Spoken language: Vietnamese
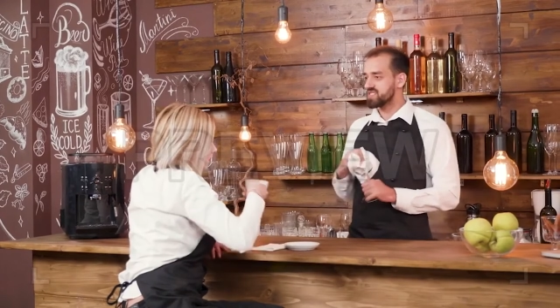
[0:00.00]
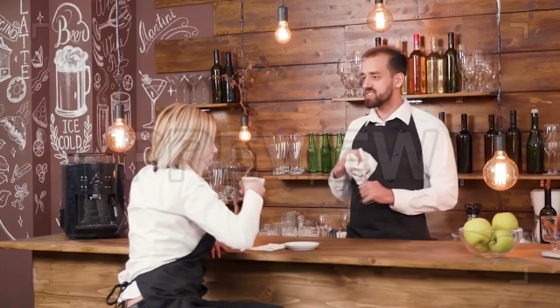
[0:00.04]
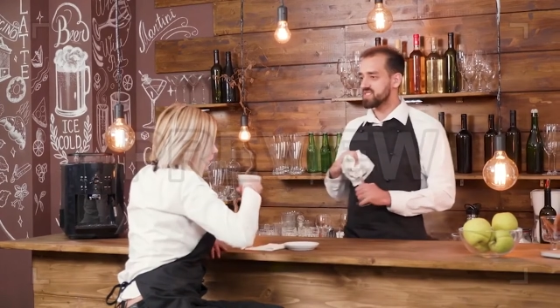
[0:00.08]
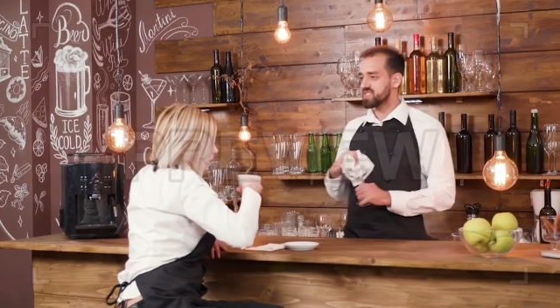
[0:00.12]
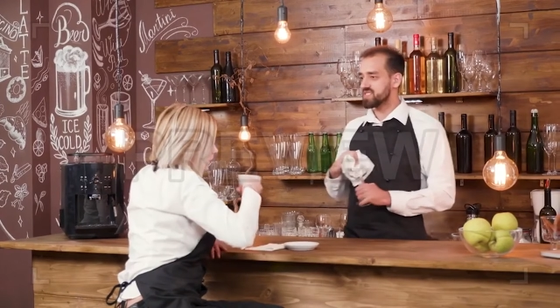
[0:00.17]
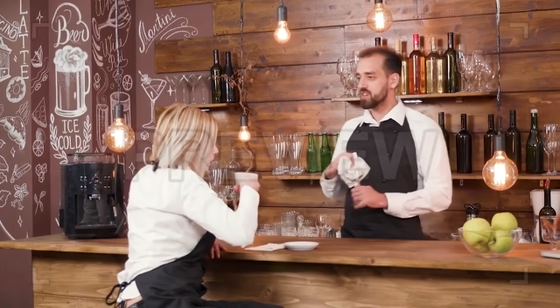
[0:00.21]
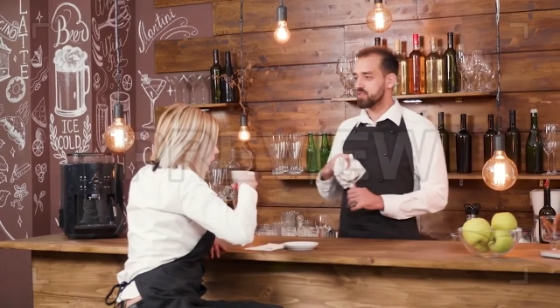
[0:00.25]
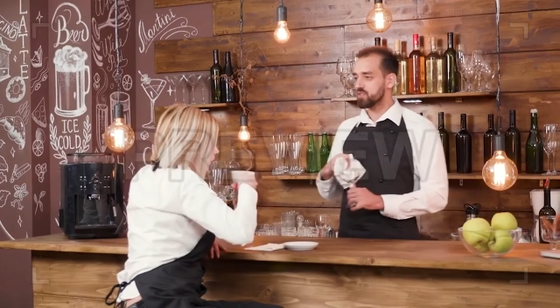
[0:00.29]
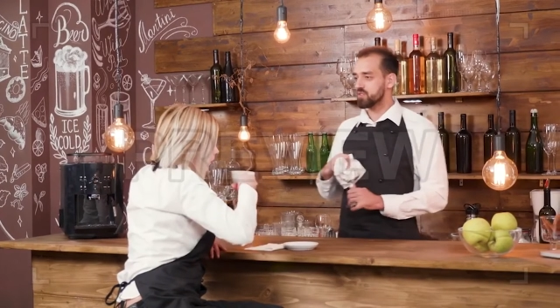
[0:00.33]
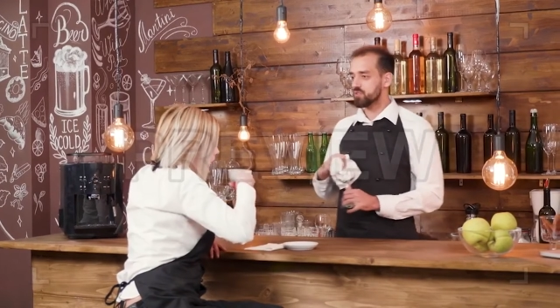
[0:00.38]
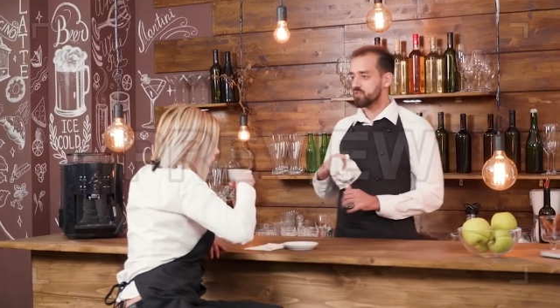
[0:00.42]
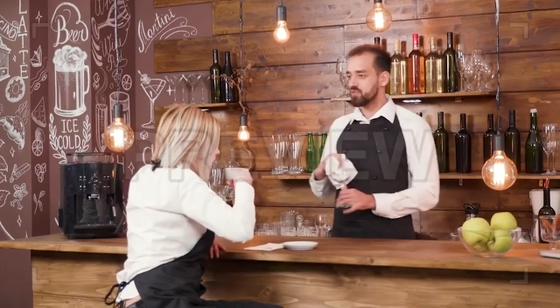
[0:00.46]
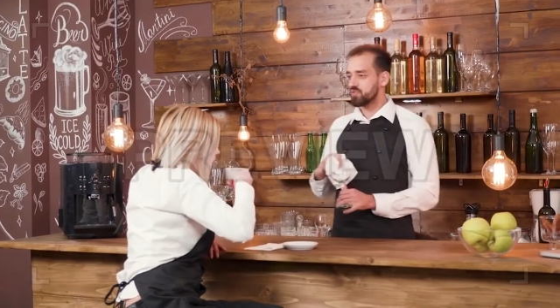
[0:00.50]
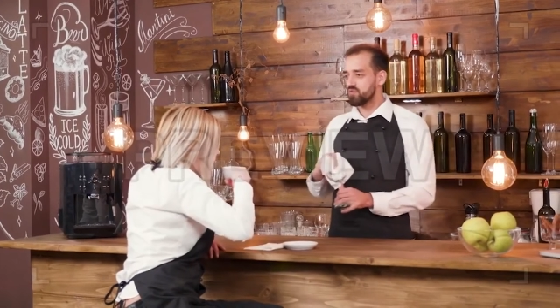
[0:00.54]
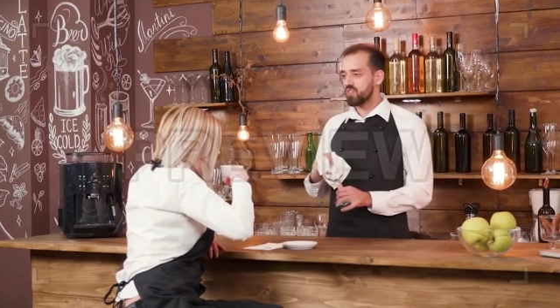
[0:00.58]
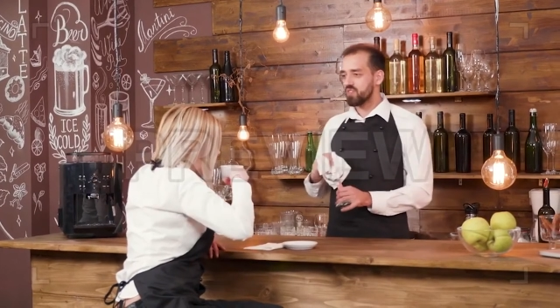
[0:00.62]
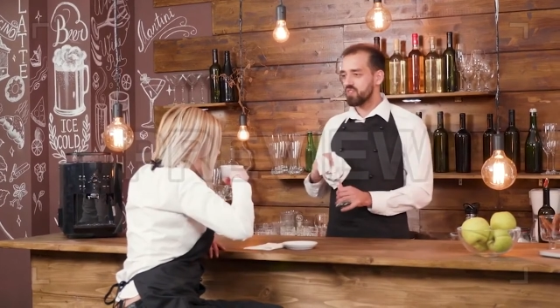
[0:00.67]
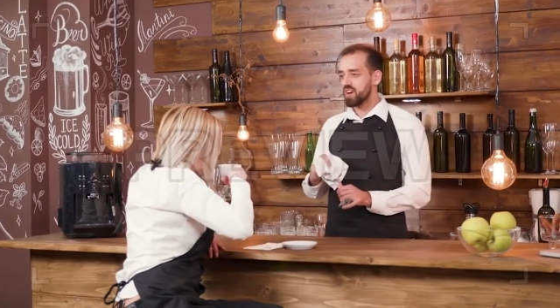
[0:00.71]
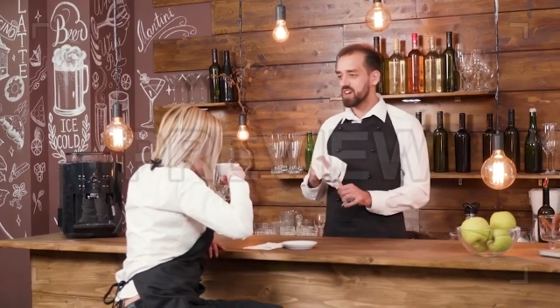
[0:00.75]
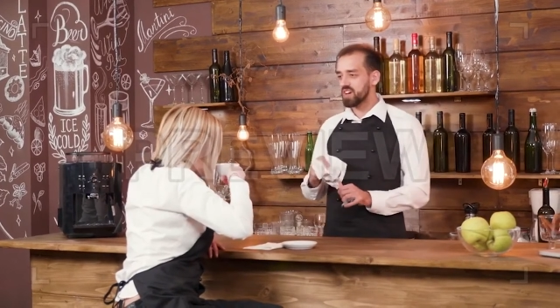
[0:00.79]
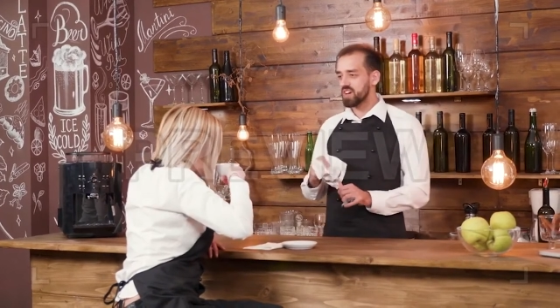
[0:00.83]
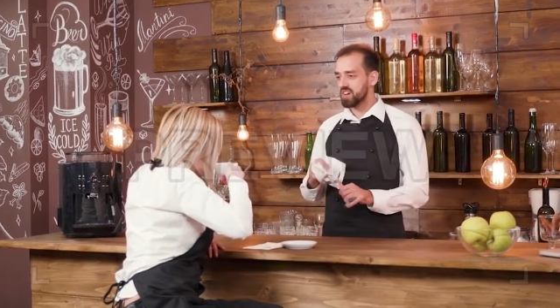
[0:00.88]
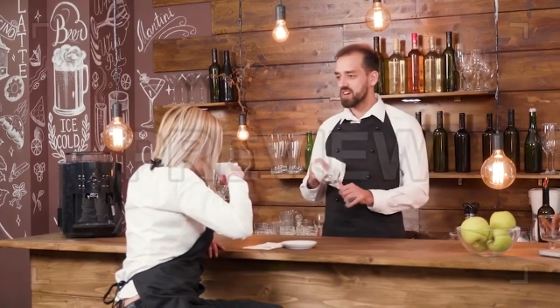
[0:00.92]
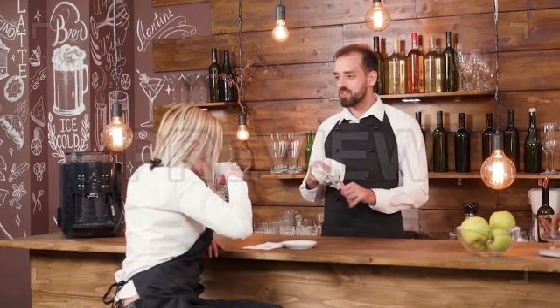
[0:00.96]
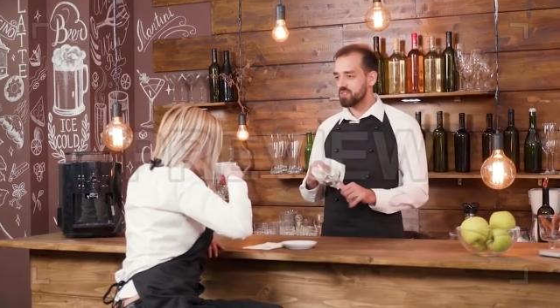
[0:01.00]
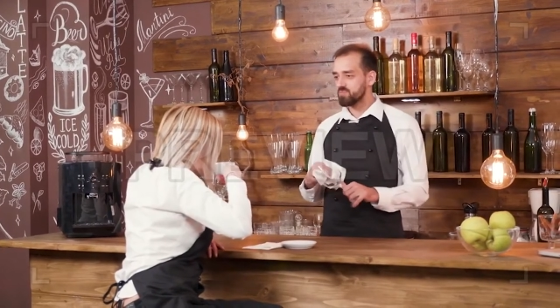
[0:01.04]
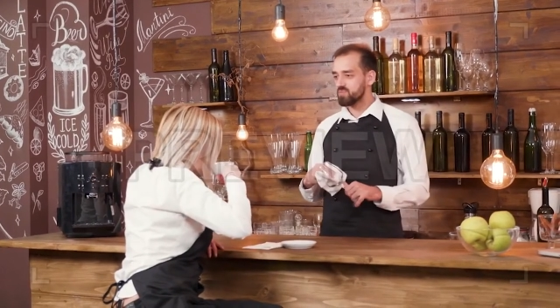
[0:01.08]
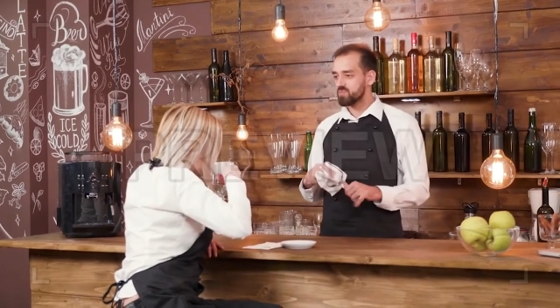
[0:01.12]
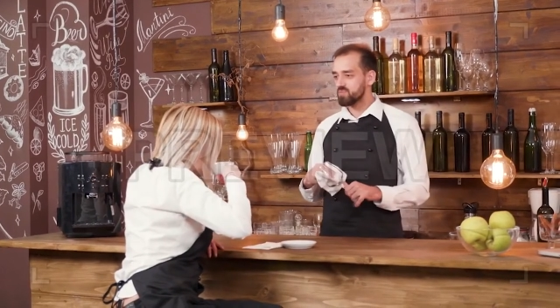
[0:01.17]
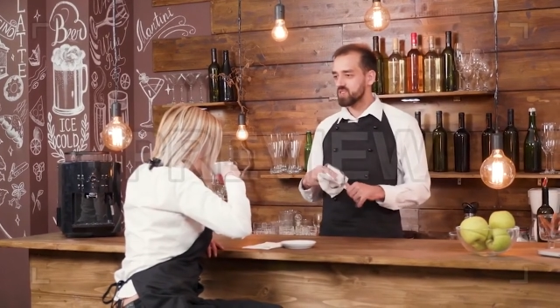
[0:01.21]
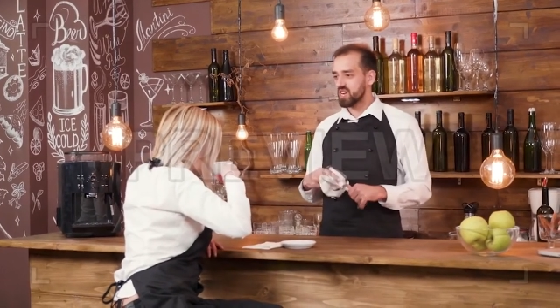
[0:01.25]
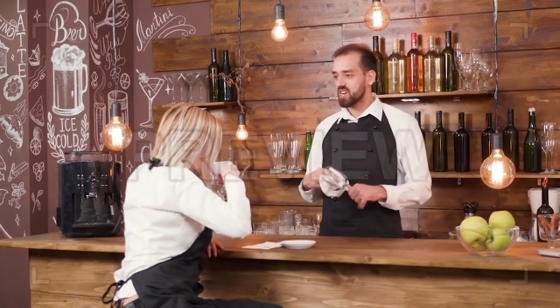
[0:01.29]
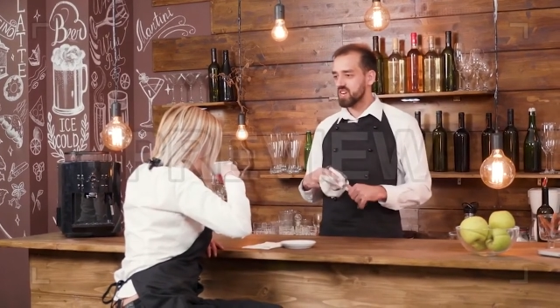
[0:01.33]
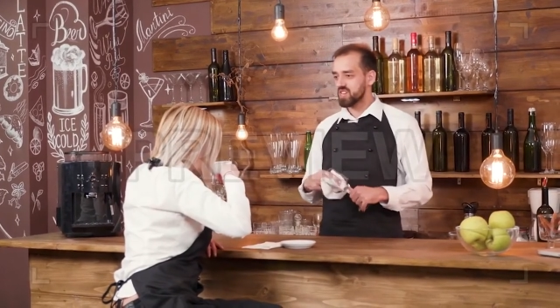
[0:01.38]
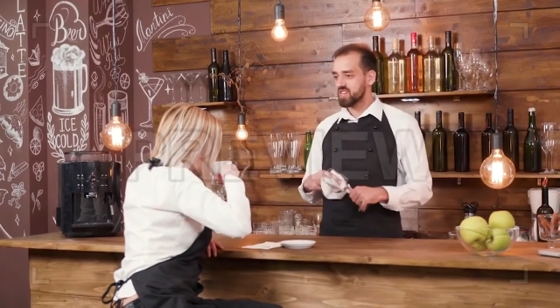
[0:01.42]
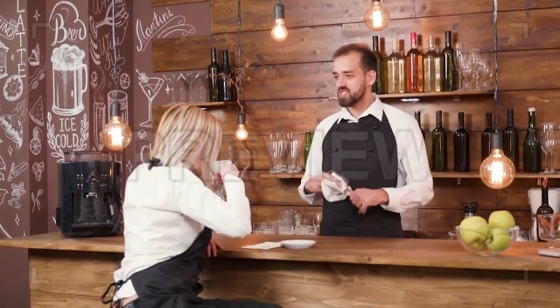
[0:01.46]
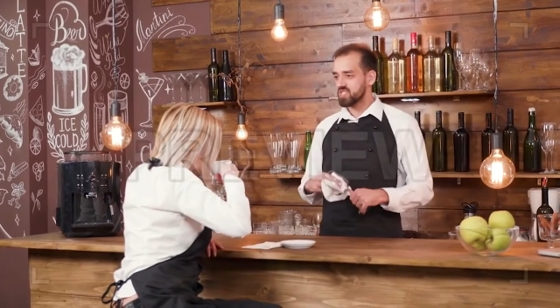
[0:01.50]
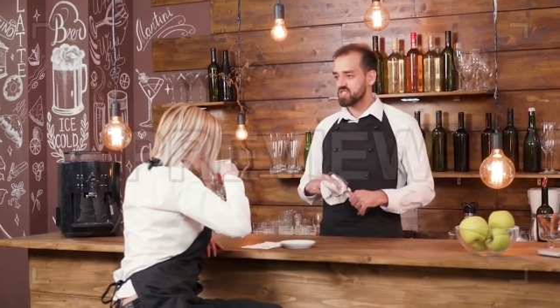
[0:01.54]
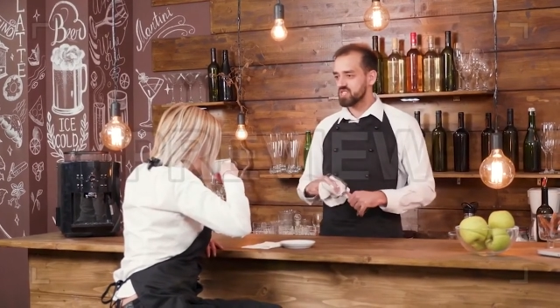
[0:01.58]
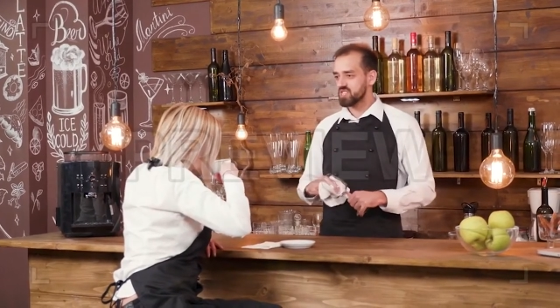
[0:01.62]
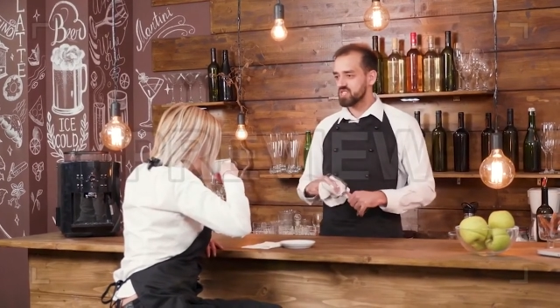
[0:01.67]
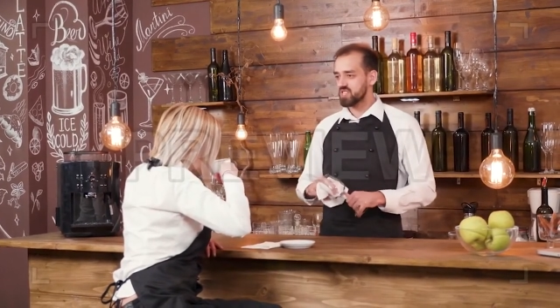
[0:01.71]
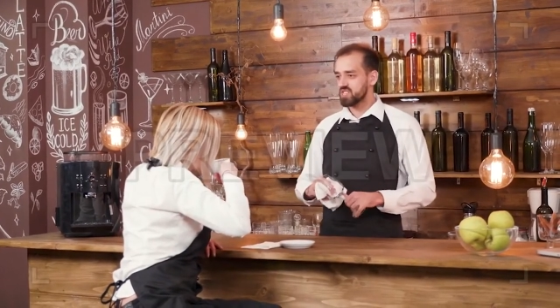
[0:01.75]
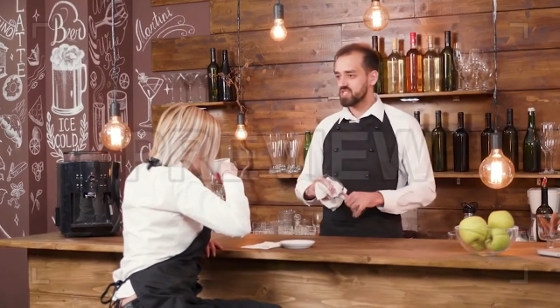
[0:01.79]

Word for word: hoa thơm trái ngọt